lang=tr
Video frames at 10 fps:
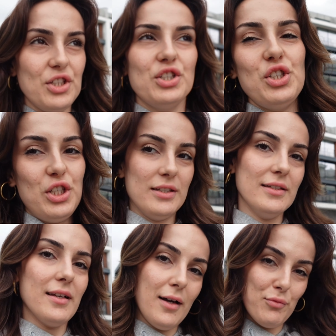şakır
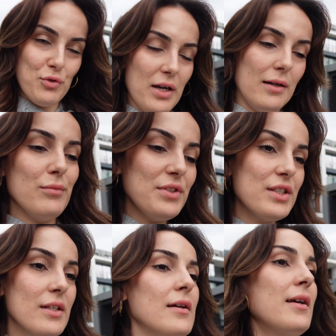şakır yağmur yağmış.
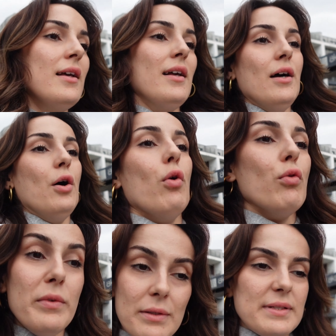
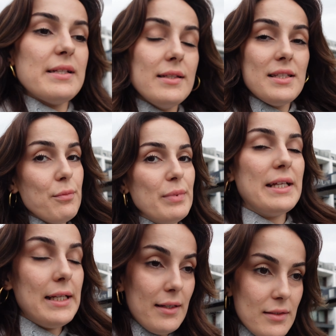Umarım sizin için
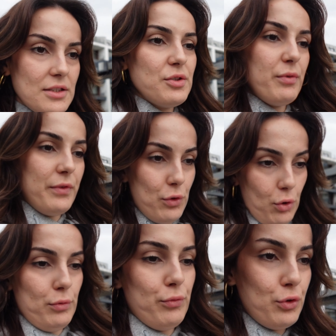bilgilendirici bir
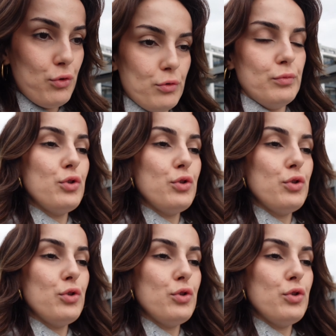video olmuştur bu.